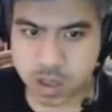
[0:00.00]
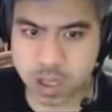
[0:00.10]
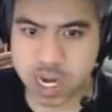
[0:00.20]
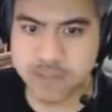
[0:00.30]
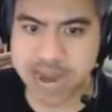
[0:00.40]

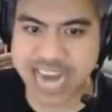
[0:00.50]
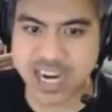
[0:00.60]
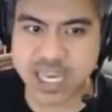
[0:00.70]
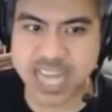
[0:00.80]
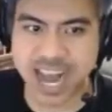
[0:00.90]
lâm gà đừng
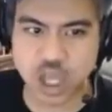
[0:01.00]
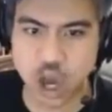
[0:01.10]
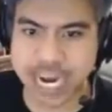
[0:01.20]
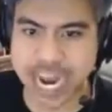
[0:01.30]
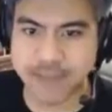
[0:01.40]
sợ tôi ở
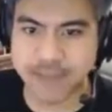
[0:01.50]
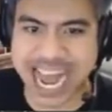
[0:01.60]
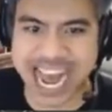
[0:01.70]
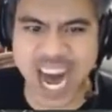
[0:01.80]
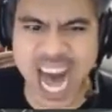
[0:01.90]
đây lâm gà
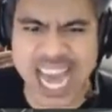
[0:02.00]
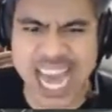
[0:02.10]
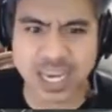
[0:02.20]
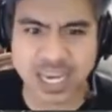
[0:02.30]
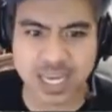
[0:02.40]
ơi
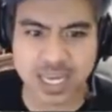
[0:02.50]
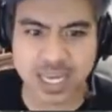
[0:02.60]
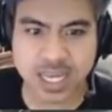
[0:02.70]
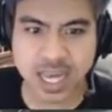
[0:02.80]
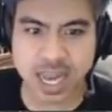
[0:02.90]

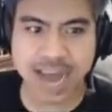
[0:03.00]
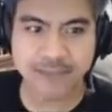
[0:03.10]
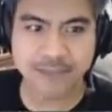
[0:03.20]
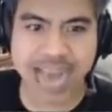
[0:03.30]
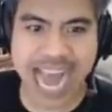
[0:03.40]
lâm gà